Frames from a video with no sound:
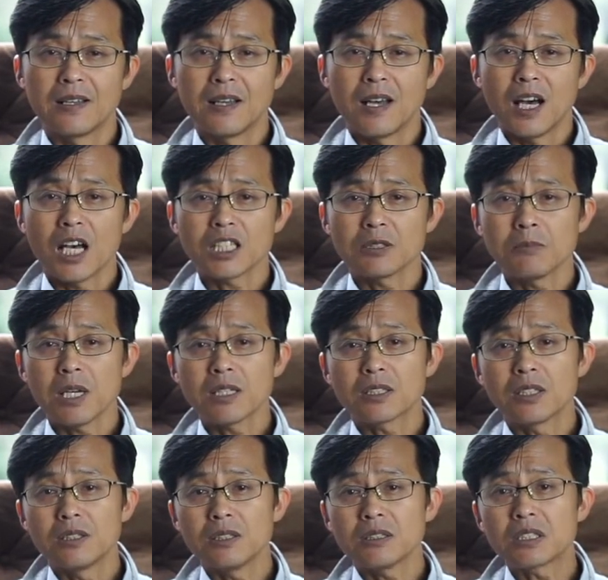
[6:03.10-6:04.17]
하지만
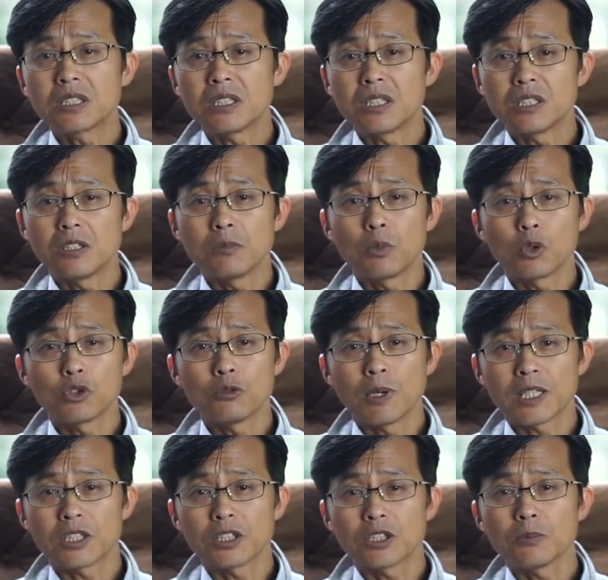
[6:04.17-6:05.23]
그는 그 일을 모두
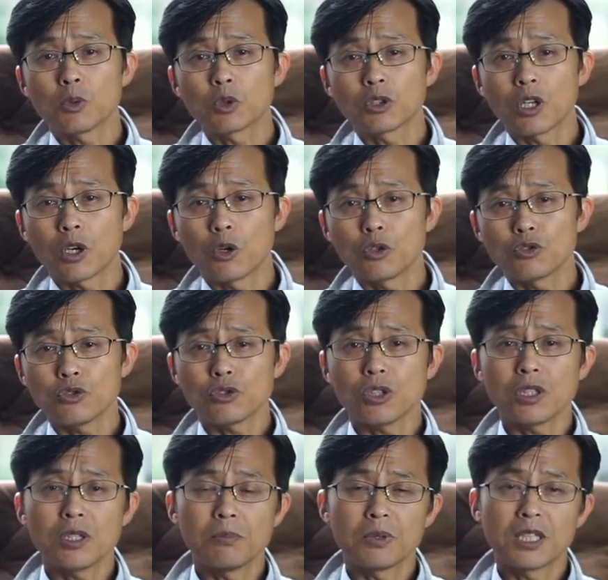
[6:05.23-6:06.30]
마치지 못하고 죽게
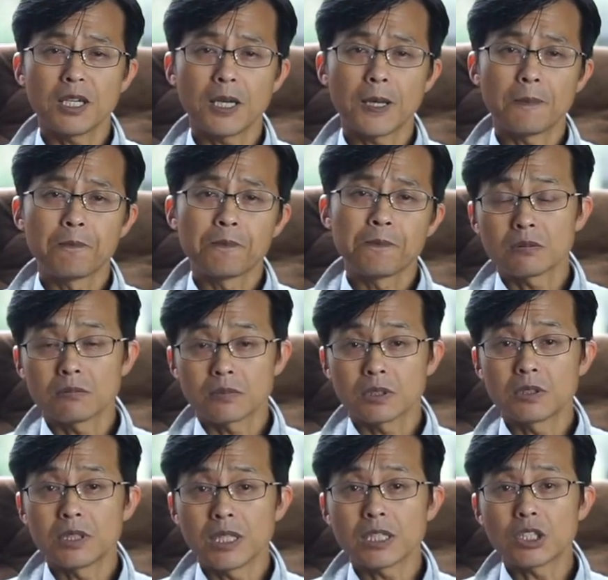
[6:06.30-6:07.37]
됩니다.
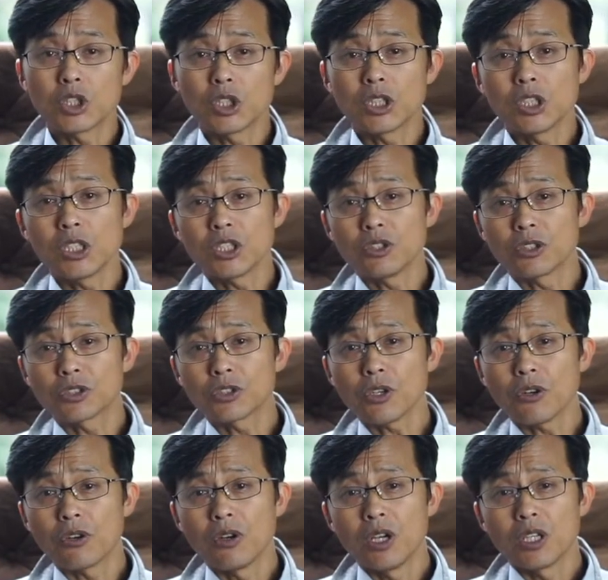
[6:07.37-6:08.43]
그의 뒤를
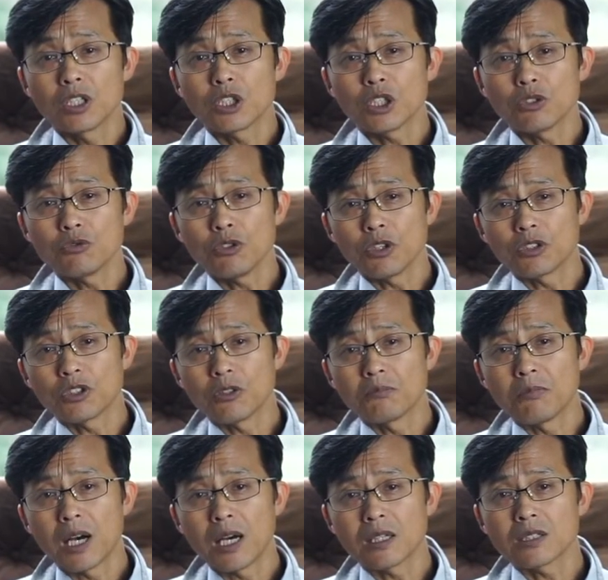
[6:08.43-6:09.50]
이어서 친구였던
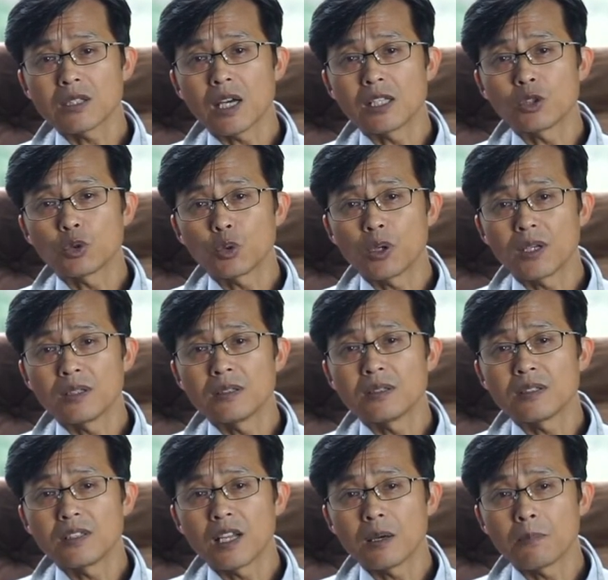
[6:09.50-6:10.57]
마크 안투안
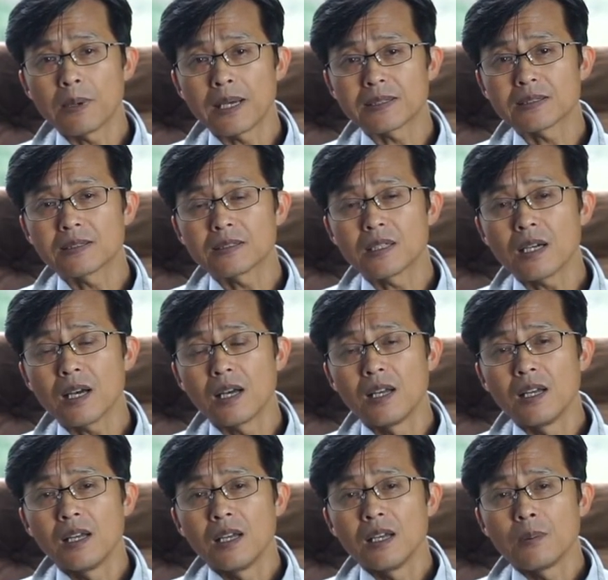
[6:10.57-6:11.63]
드라바스트가
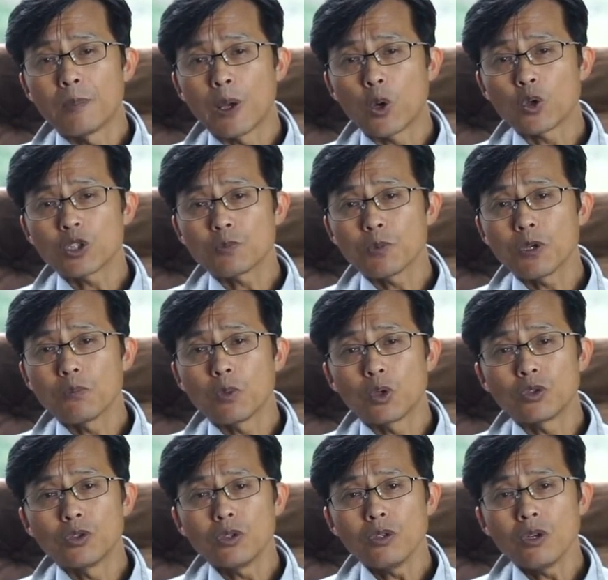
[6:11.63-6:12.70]
150편
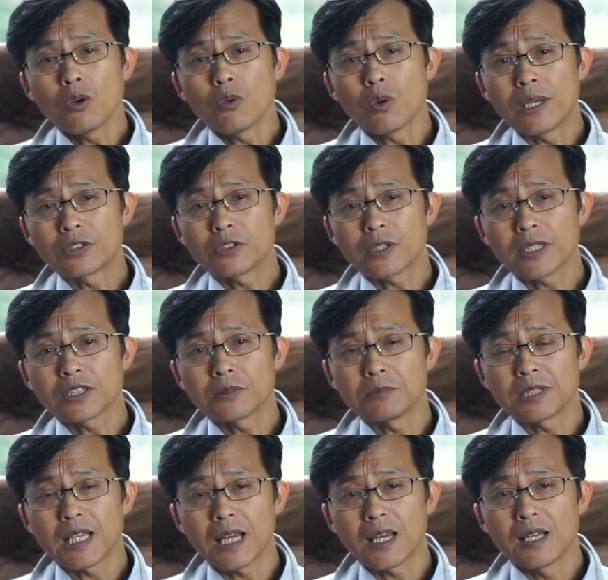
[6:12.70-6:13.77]
모두
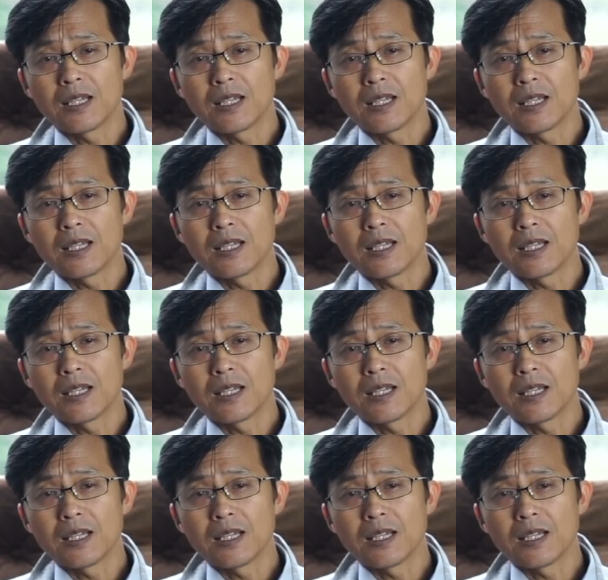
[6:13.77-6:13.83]
완성했습니다.